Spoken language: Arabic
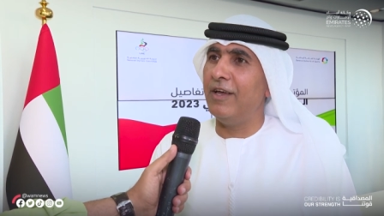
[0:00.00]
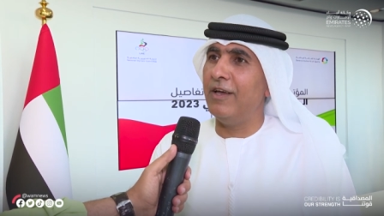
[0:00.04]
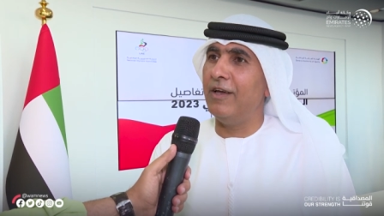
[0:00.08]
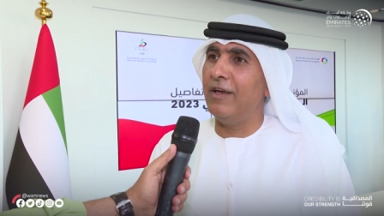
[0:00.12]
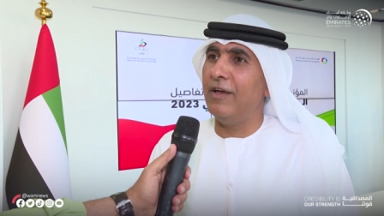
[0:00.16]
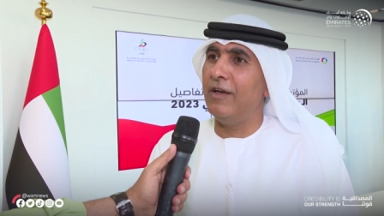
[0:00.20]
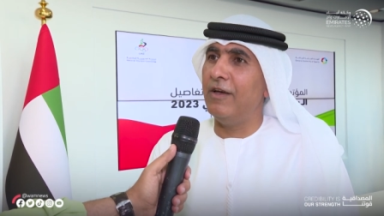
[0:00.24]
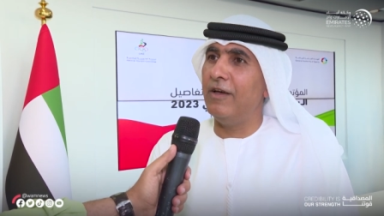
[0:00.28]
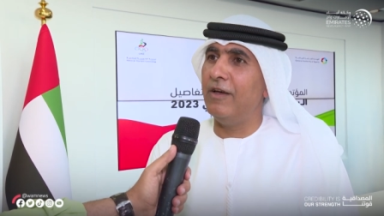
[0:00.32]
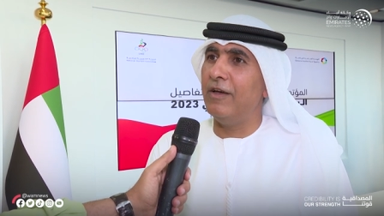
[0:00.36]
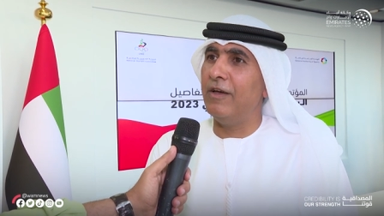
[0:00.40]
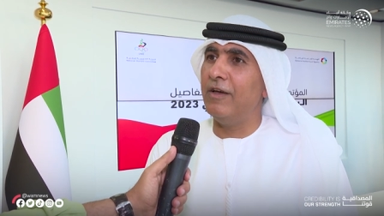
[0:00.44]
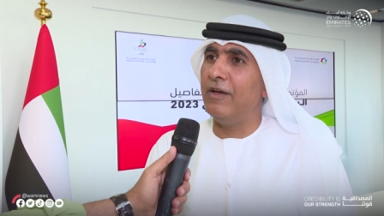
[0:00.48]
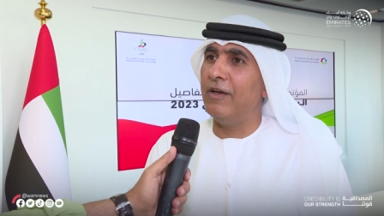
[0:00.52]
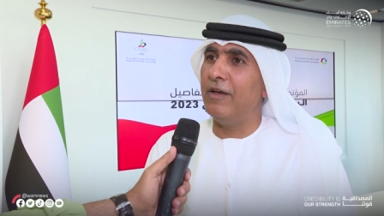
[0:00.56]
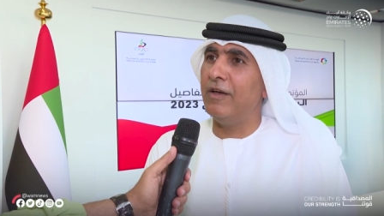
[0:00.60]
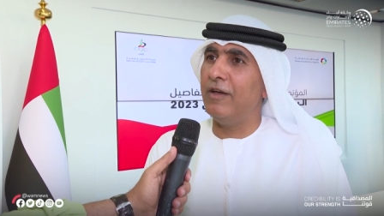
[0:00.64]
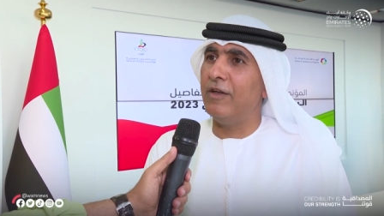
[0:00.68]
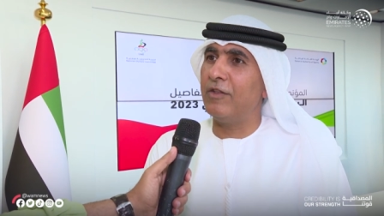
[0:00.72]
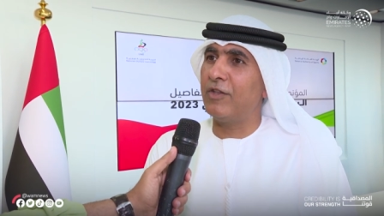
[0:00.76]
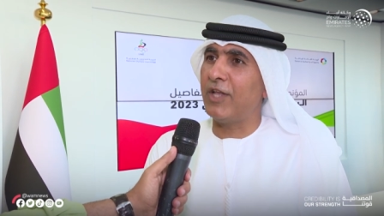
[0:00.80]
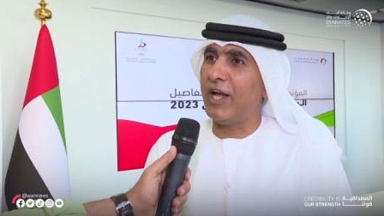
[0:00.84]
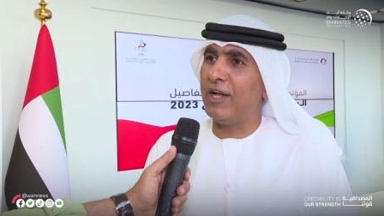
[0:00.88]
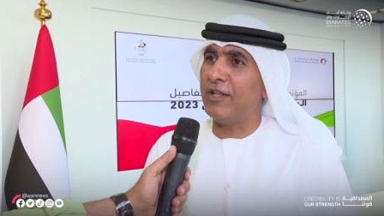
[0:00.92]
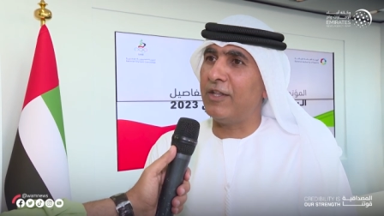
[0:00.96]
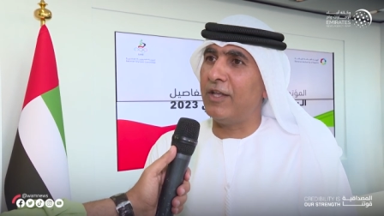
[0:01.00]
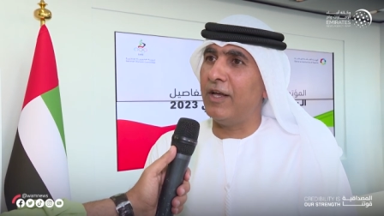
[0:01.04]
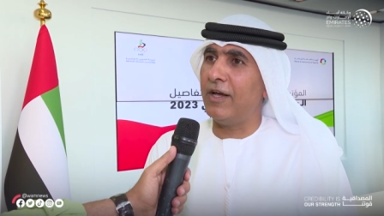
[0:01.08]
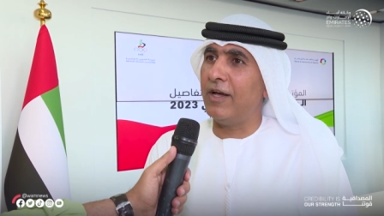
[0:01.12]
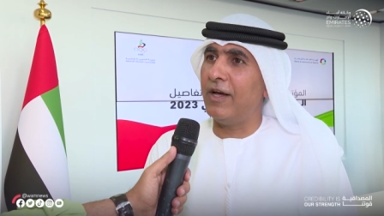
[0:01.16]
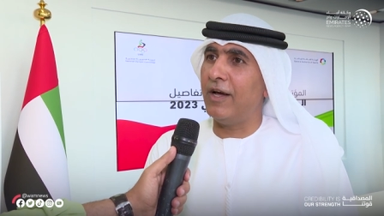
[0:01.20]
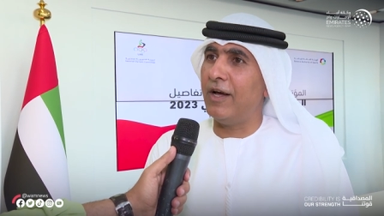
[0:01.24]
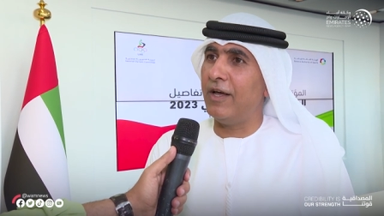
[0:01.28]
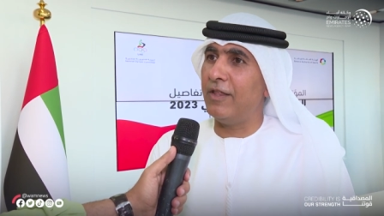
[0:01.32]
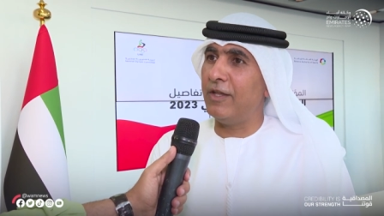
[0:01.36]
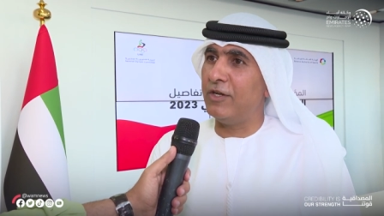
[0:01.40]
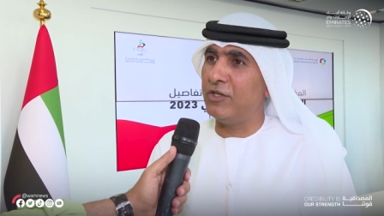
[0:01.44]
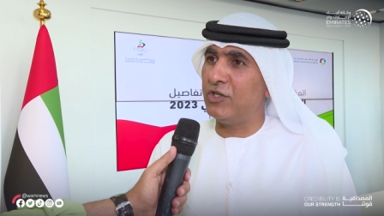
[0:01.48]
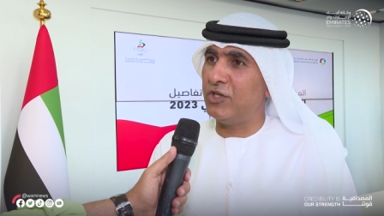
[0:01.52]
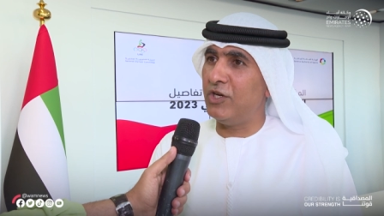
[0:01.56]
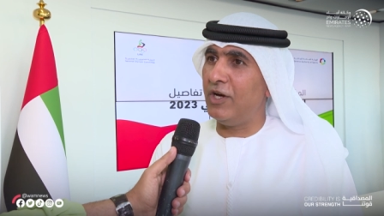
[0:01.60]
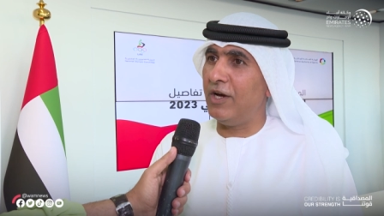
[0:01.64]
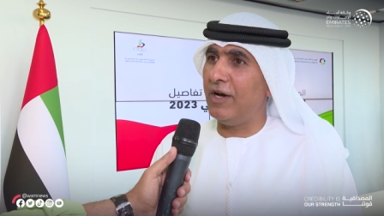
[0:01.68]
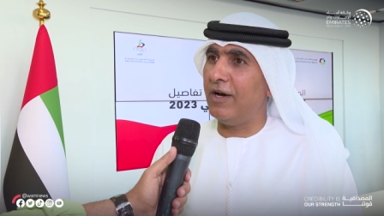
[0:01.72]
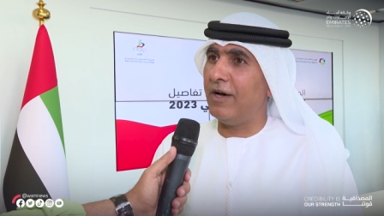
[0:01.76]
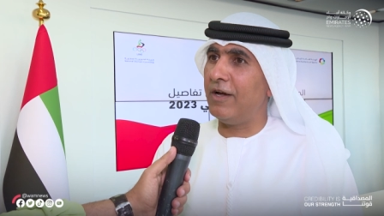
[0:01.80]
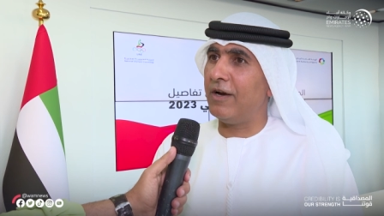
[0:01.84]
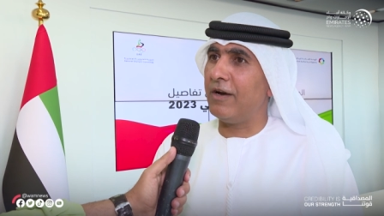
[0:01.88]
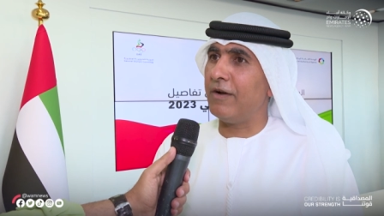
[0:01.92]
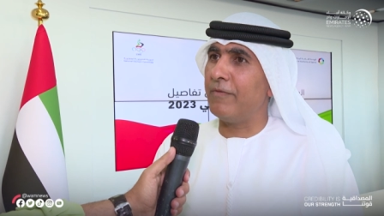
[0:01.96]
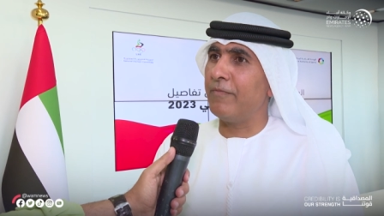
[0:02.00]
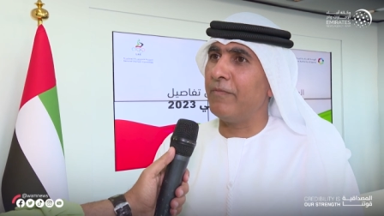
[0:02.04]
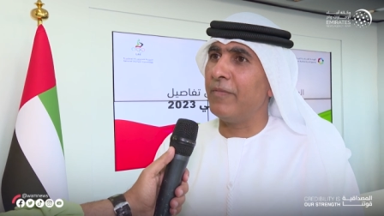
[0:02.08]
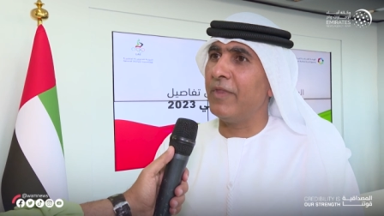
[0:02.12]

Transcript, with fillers: آه، تحت هذا الشعار